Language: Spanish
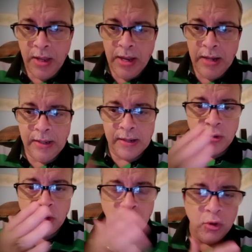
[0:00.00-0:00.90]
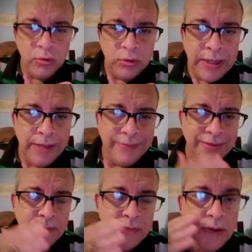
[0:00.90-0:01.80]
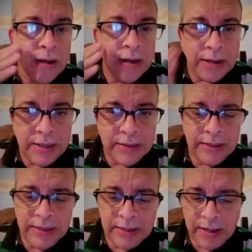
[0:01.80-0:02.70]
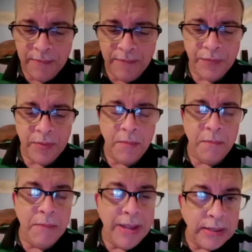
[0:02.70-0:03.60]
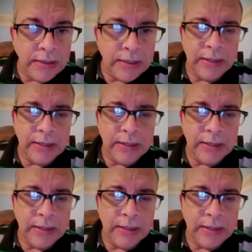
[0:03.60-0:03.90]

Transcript: El que arrancó con 10 retira 20.